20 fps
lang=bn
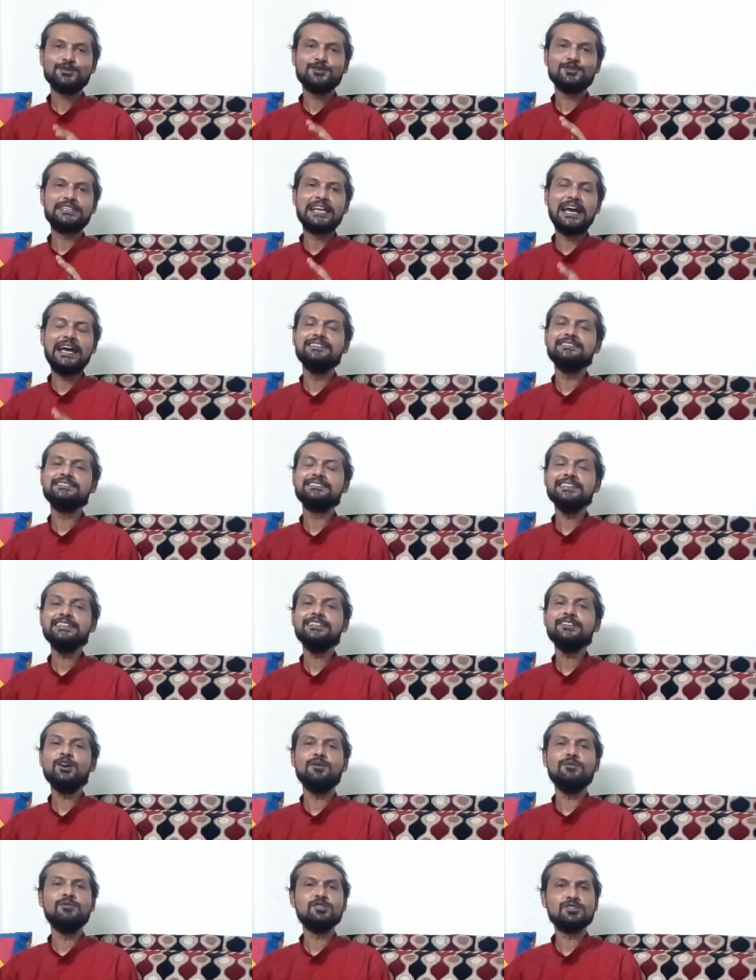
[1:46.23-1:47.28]
তো ধ্যান সিং
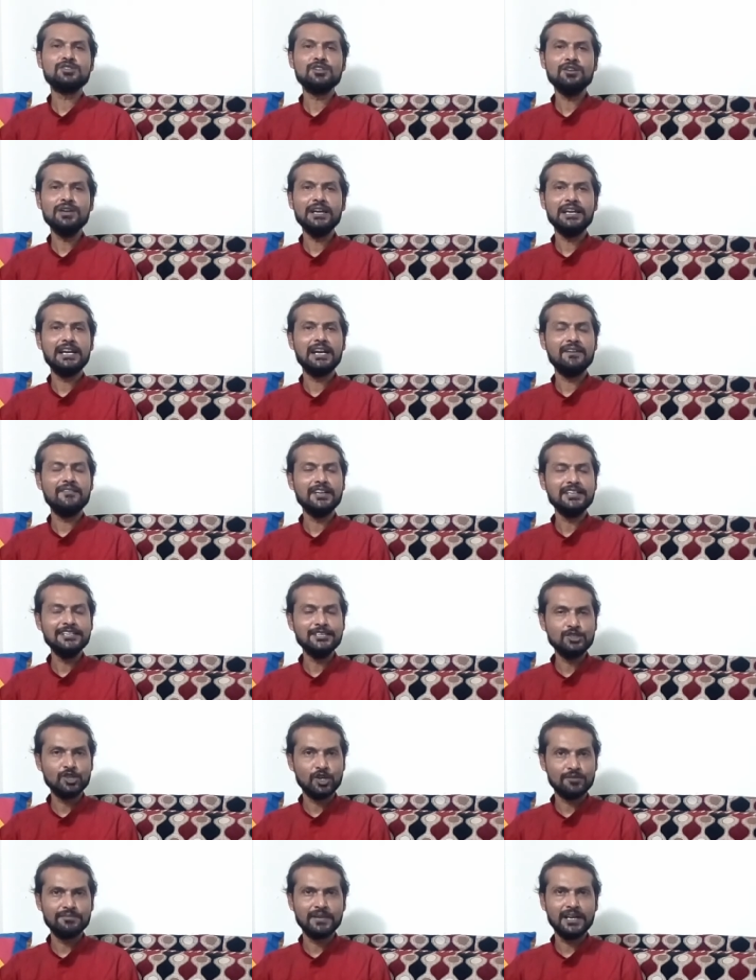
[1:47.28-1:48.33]
অবশ্য এলাহাবাদে
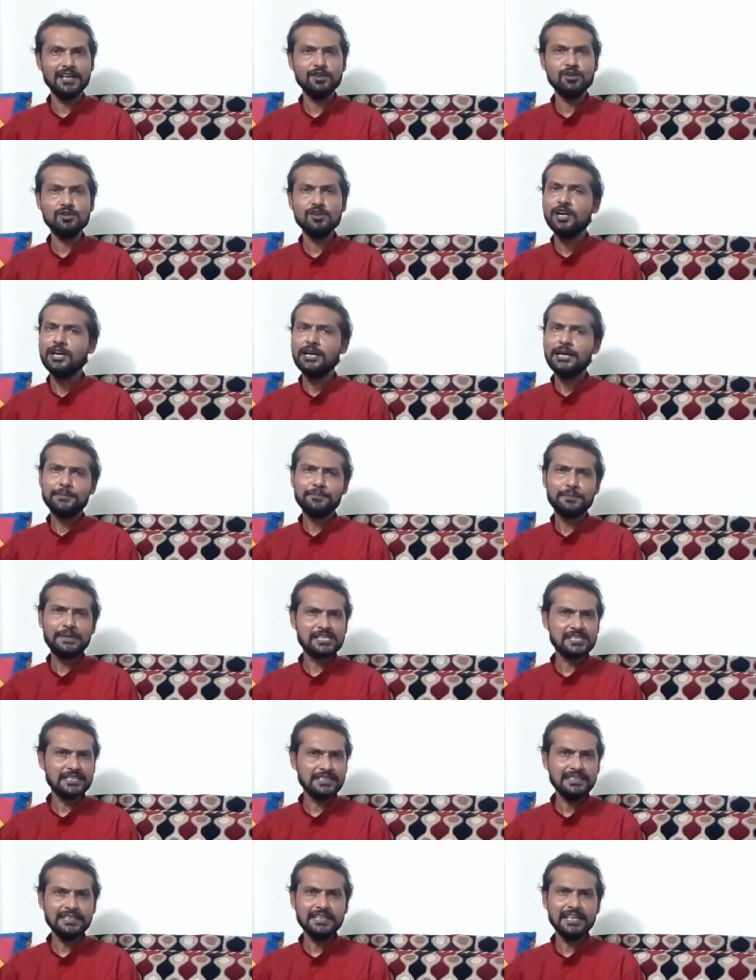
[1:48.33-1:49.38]
জন্মালেও
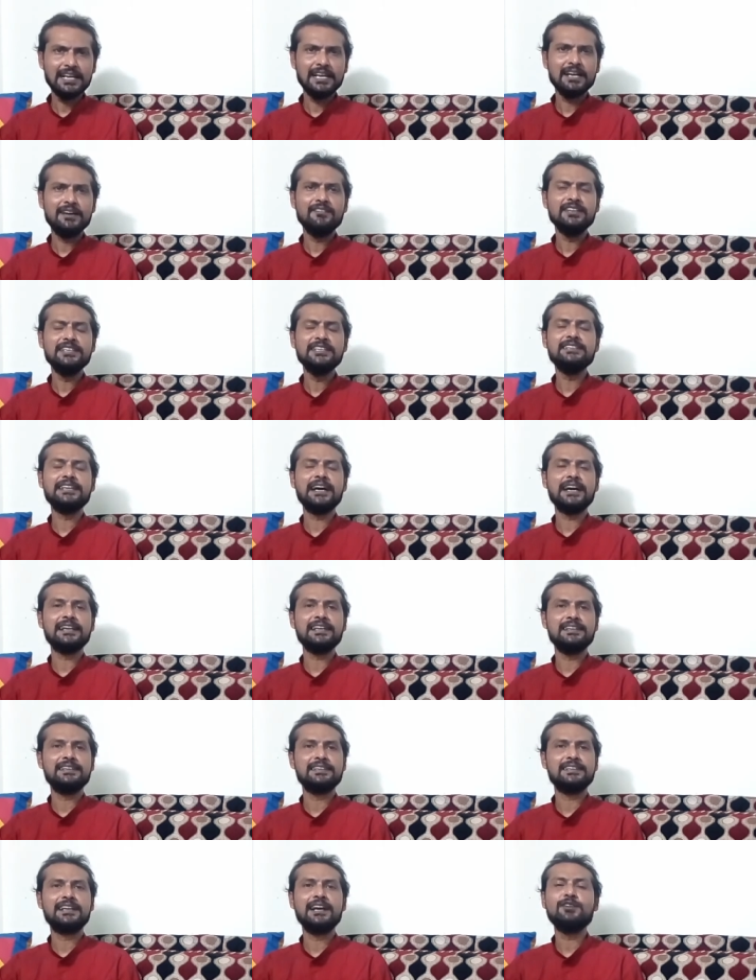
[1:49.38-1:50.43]
বেশি দিন এলাহাবাদে
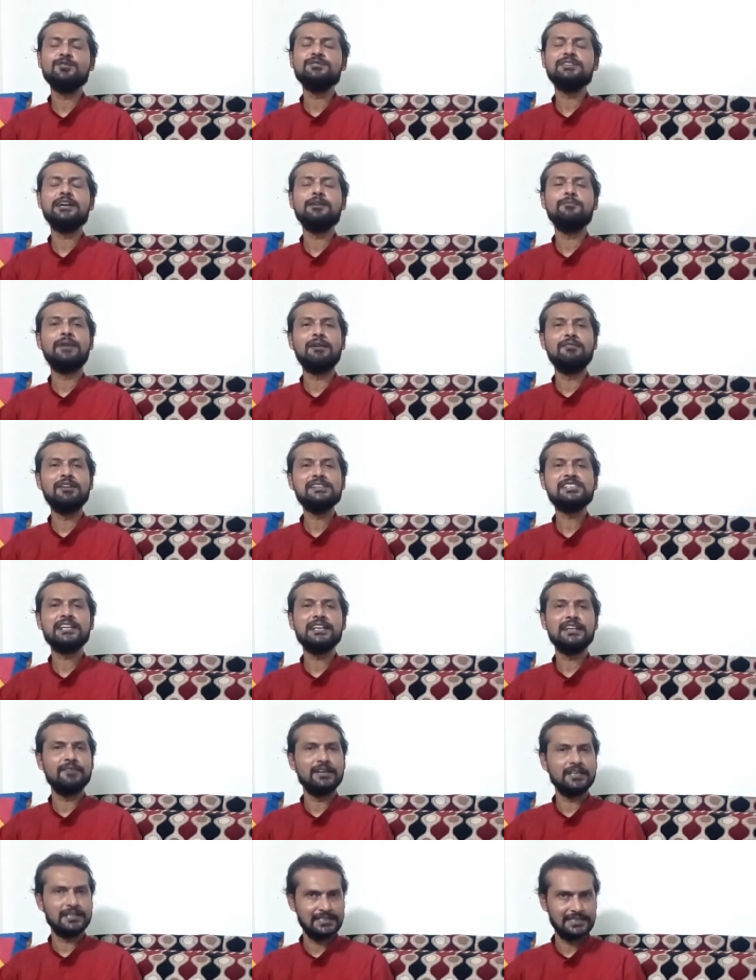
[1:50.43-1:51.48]
থাকেনি কারণ তার বাবা
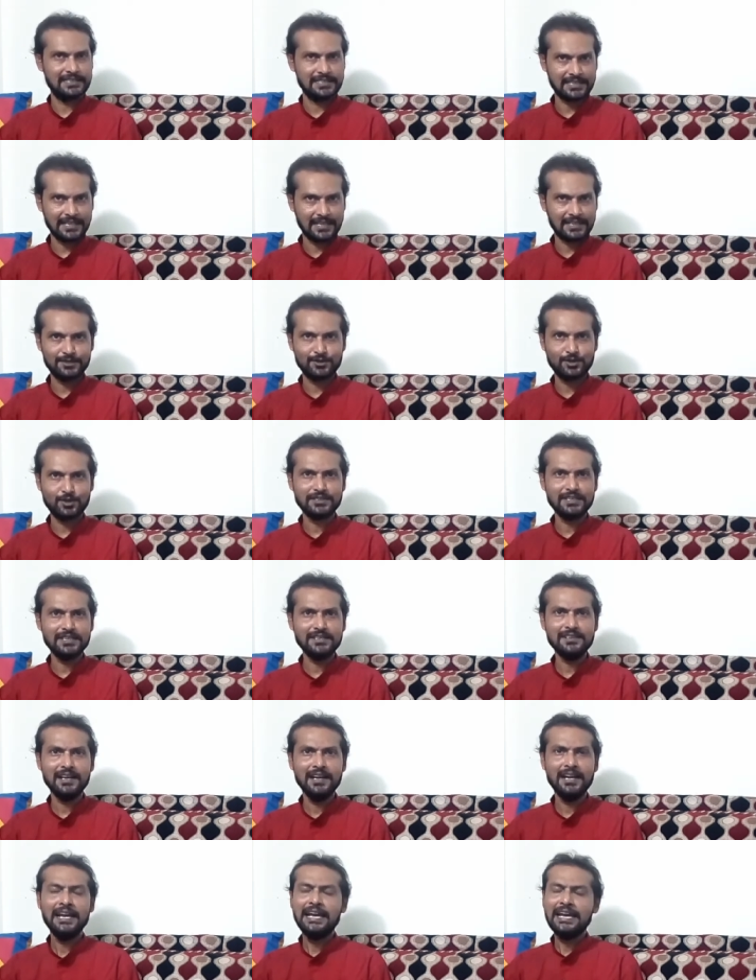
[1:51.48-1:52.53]
সেনাবাহিনীতে চাকরি করতেন